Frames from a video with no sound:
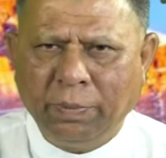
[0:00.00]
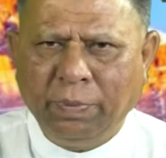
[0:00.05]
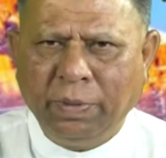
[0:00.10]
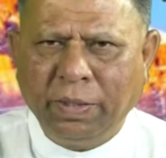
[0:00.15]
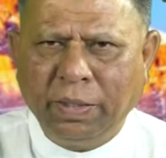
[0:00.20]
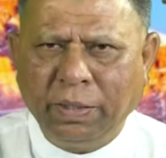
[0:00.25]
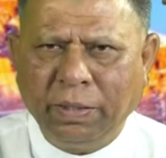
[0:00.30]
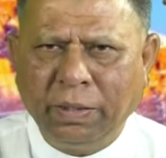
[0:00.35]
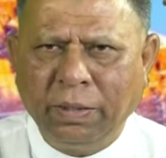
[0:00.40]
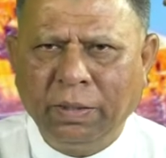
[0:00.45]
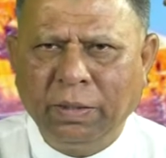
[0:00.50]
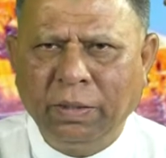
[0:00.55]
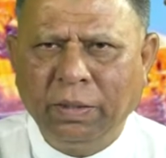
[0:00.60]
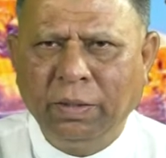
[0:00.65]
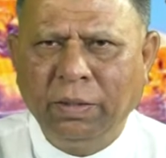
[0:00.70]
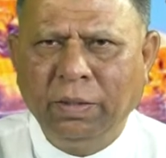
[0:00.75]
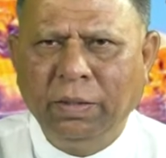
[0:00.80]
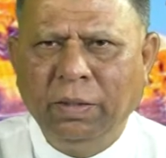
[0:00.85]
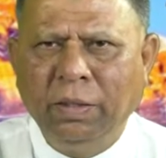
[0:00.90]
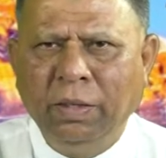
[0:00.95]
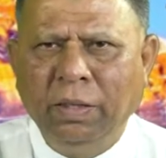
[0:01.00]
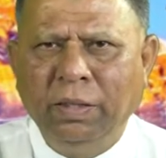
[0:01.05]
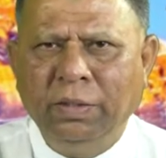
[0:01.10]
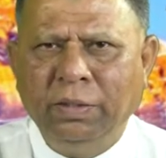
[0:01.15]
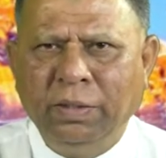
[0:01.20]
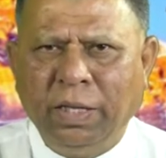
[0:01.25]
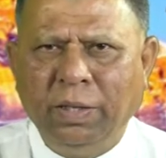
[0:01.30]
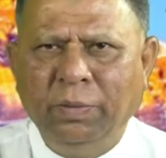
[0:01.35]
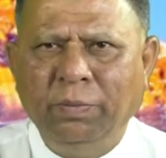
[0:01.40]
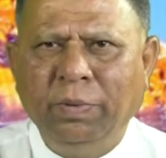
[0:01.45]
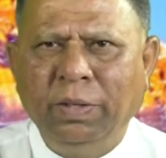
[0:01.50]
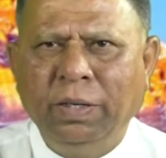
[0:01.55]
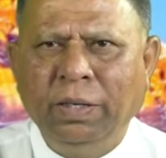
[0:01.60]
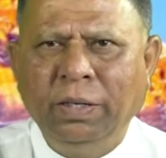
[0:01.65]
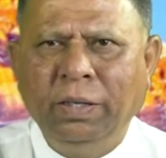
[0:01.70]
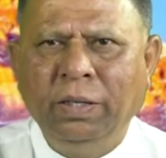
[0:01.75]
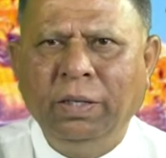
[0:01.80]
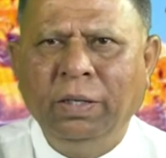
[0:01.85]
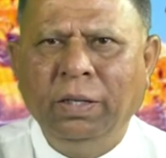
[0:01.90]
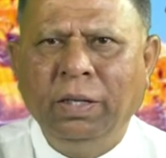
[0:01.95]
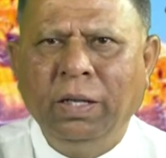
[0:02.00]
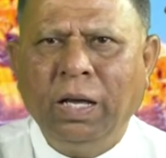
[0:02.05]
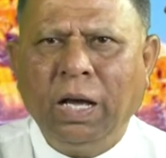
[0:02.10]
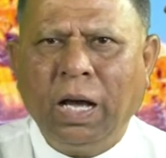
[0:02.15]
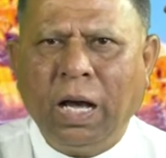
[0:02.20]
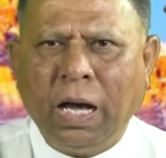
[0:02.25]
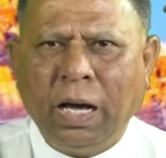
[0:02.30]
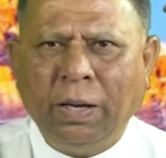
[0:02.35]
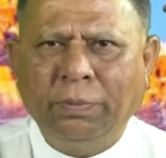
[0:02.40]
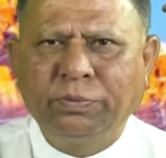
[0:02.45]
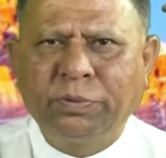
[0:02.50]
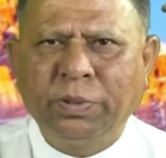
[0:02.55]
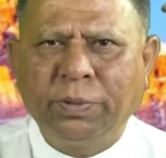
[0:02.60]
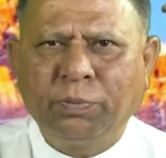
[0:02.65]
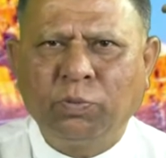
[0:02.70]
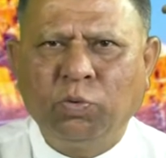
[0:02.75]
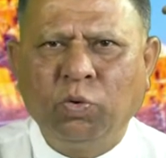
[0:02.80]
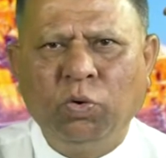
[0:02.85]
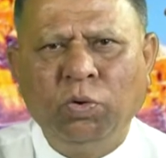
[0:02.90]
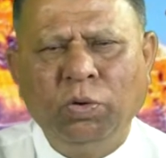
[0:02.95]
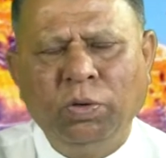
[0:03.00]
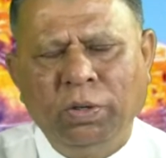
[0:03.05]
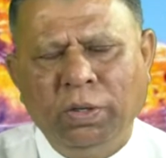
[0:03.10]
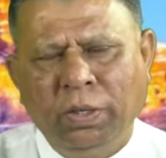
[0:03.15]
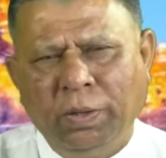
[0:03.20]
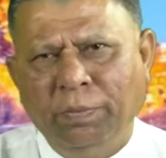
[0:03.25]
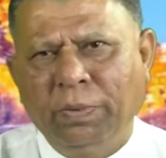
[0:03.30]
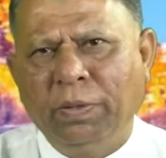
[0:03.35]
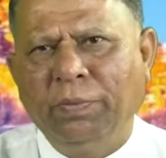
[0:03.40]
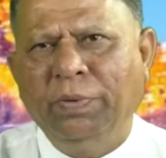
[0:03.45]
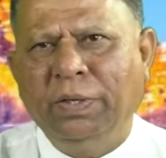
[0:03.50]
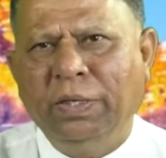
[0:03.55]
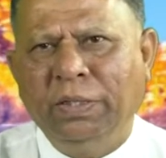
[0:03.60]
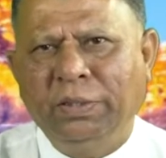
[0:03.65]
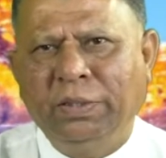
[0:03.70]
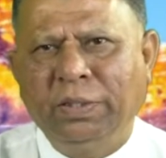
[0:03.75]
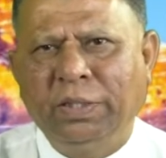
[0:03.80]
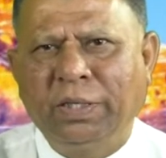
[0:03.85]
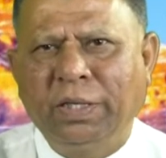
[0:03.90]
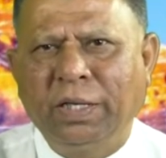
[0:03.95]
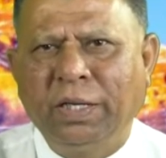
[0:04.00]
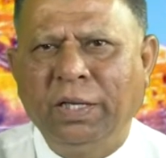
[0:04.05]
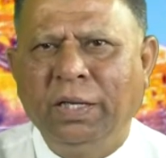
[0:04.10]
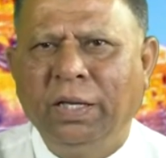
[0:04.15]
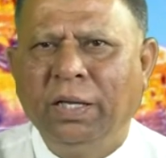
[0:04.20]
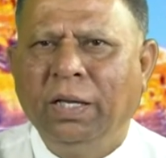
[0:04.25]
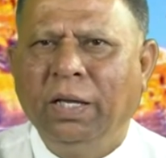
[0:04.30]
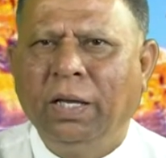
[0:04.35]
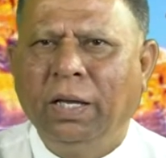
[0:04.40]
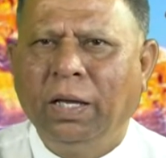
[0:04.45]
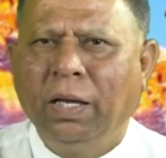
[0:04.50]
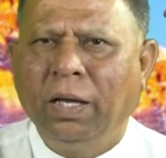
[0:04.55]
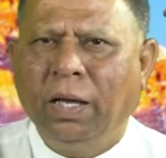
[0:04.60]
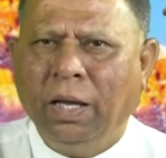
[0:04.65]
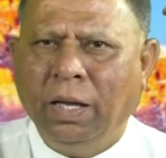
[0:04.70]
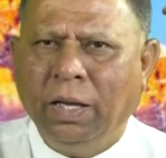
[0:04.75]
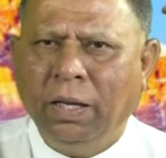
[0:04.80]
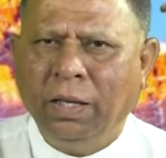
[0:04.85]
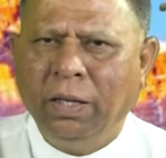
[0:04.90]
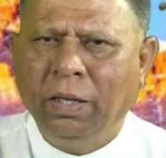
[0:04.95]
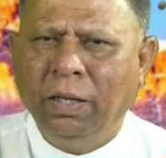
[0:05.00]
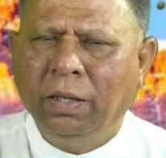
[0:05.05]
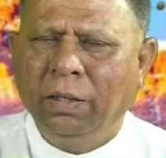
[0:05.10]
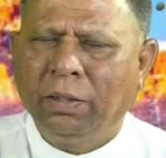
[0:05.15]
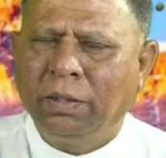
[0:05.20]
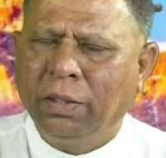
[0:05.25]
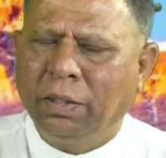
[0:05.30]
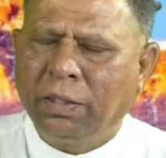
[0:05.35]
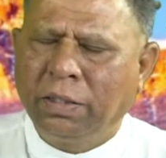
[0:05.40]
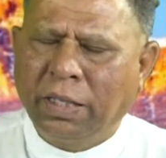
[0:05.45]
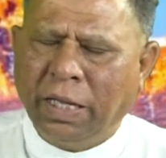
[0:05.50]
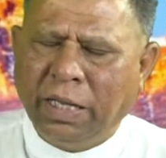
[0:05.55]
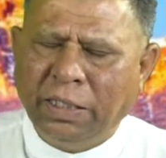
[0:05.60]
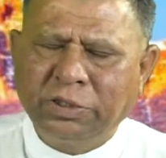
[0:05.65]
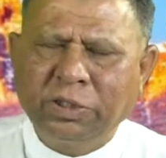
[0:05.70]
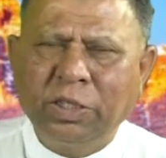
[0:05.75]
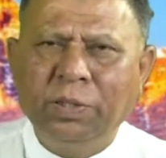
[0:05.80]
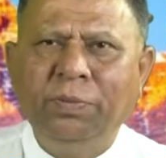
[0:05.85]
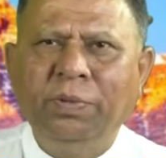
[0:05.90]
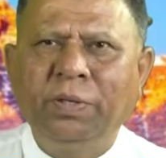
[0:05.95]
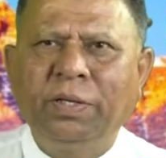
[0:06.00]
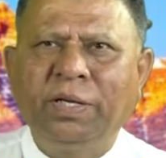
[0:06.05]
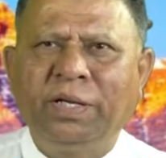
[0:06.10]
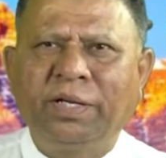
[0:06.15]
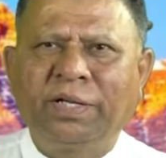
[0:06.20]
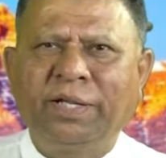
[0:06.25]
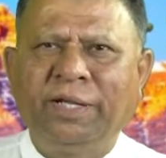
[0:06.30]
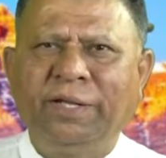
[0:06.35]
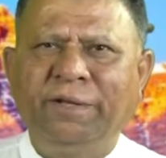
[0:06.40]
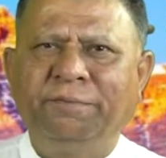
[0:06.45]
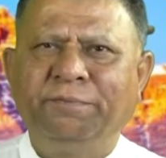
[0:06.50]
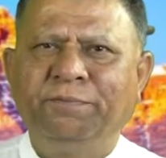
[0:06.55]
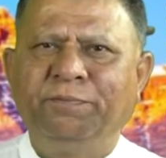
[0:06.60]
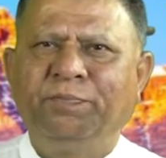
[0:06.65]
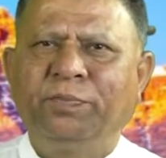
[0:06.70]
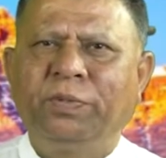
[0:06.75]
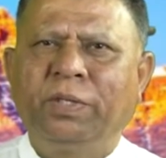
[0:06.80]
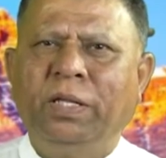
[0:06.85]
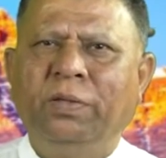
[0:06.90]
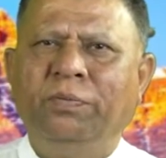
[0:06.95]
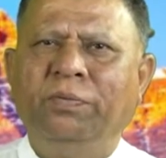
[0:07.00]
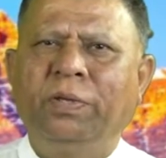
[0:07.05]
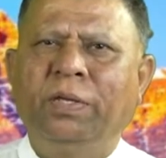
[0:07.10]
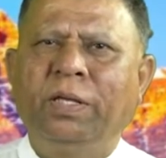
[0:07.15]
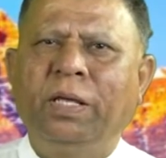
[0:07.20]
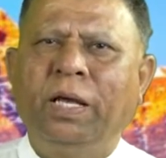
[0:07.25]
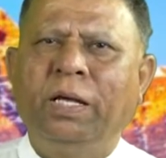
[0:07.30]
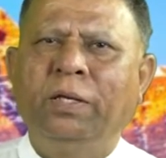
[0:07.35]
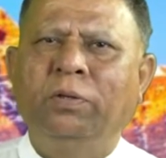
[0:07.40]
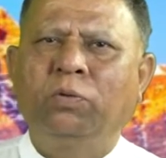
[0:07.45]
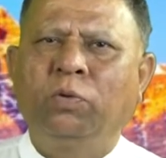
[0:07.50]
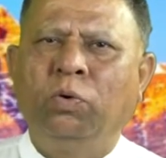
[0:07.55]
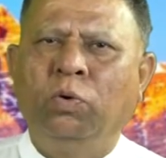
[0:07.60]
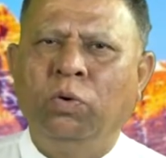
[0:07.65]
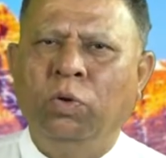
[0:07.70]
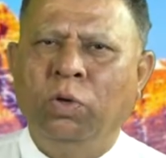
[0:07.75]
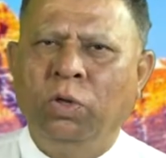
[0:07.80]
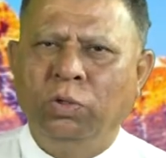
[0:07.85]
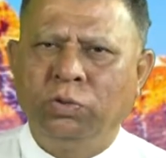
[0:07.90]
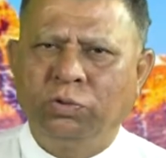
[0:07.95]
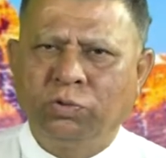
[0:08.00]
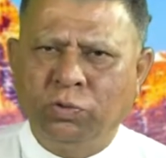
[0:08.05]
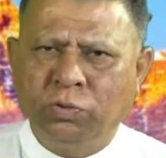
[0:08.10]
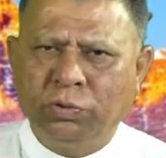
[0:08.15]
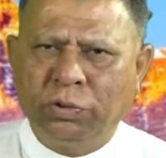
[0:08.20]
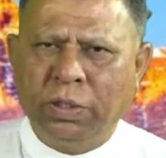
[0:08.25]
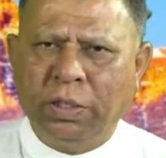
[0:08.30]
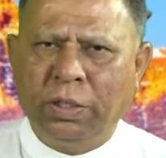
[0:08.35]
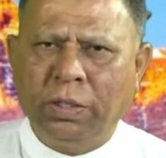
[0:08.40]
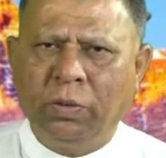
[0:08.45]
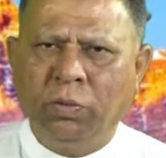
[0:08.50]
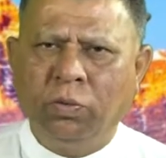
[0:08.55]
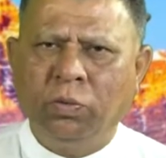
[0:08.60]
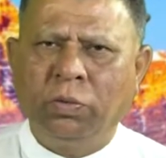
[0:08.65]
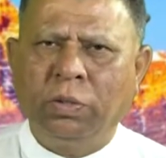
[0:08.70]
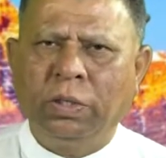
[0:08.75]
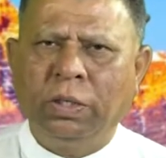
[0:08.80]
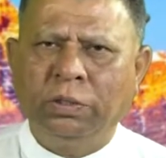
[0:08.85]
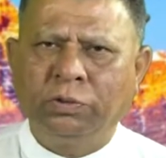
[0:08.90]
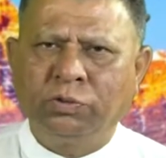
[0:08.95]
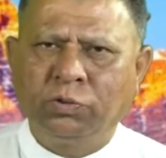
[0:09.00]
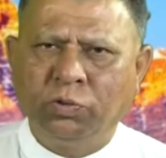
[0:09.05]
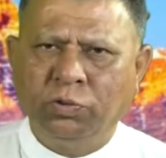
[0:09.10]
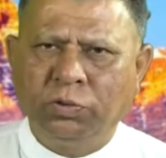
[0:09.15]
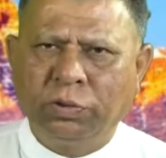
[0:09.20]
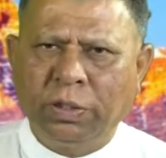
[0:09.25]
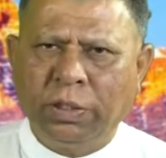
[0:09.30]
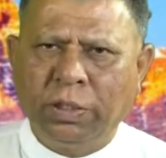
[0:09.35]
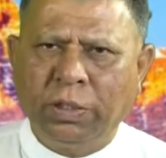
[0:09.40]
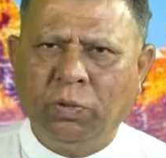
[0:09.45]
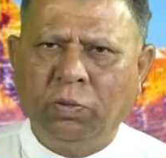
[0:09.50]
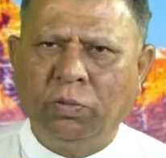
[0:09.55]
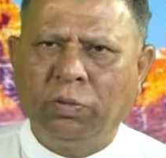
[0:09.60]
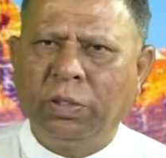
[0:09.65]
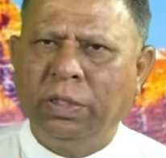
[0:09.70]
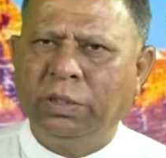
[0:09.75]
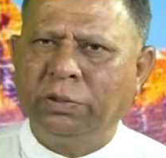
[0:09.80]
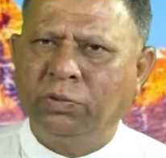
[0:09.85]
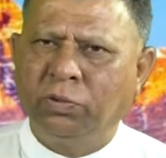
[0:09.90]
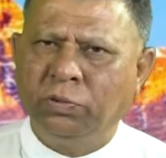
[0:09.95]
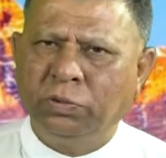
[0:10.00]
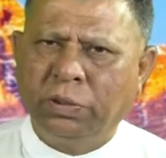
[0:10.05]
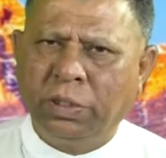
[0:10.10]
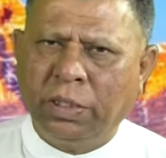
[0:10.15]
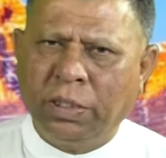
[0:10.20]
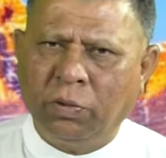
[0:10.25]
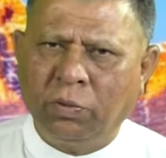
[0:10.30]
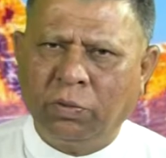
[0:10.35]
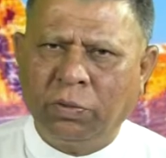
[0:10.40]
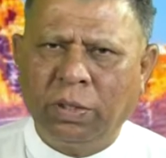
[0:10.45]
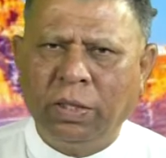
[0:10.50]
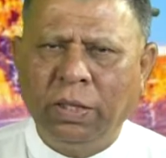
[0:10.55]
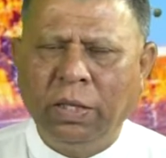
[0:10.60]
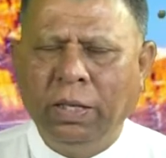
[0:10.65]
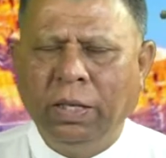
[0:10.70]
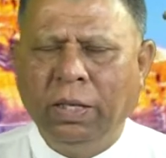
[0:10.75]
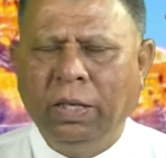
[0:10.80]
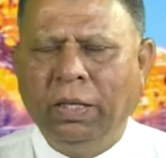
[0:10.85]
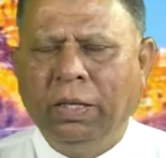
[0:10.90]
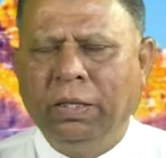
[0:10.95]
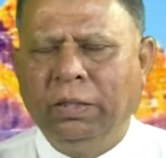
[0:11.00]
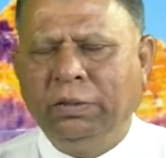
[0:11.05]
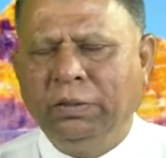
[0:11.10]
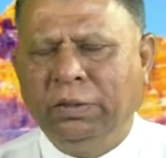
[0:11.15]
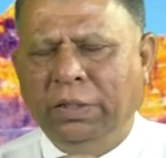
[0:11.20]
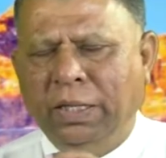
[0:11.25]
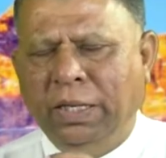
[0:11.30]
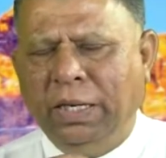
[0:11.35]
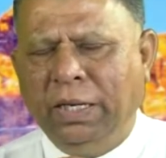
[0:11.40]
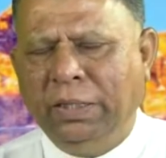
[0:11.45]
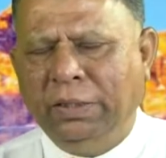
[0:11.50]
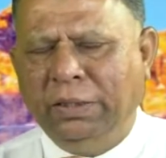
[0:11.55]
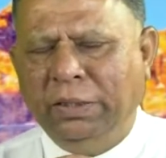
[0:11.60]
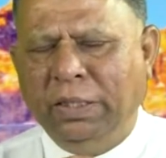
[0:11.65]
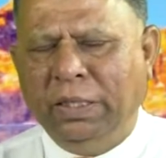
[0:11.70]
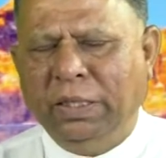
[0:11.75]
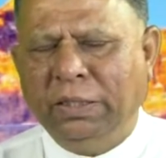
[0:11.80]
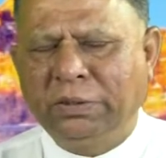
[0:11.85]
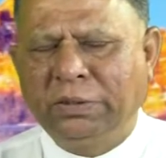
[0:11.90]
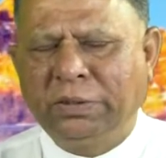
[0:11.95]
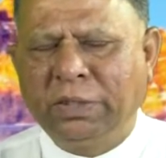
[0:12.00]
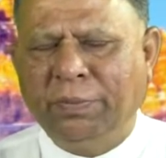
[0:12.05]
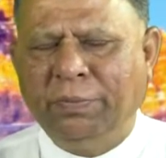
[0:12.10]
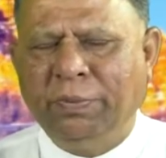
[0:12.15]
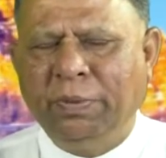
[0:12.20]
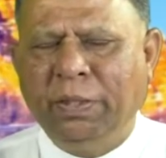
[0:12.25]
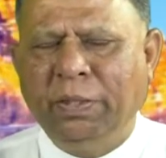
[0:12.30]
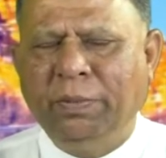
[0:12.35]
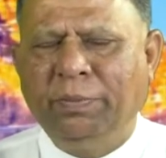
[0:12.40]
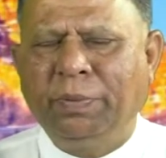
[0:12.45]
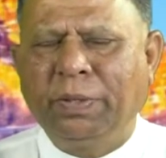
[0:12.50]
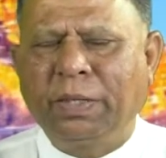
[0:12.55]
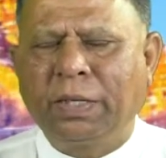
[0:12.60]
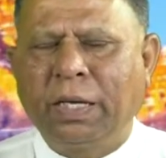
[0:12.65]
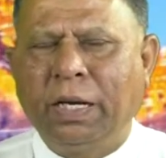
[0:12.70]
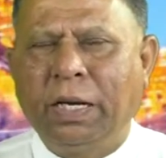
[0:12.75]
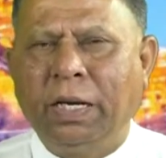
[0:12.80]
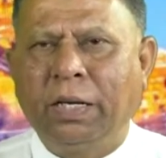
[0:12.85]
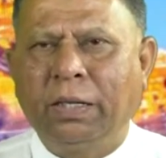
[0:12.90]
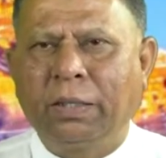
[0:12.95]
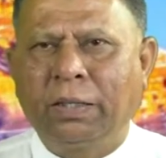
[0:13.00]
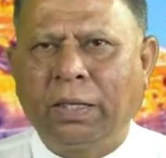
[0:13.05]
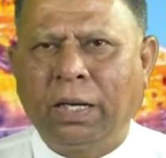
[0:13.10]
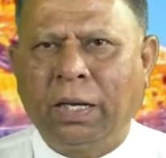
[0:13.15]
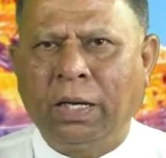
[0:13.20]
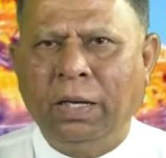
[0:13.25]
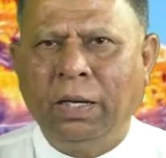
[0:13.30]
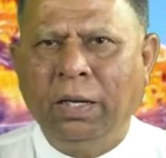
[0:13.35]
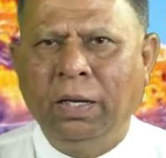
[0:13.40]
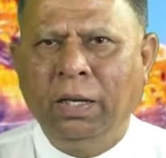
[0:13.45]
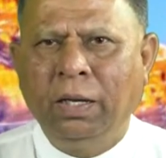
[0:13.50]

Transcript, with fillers: बढ़ेंगे यही मेरी आप सबको नम्र विनती के है कि कैसे भी करके ये विज्ञान को सुनते रहोगे सुनते रहोगे सुनते रहोगे धीरे धीरे सभी प्रकार का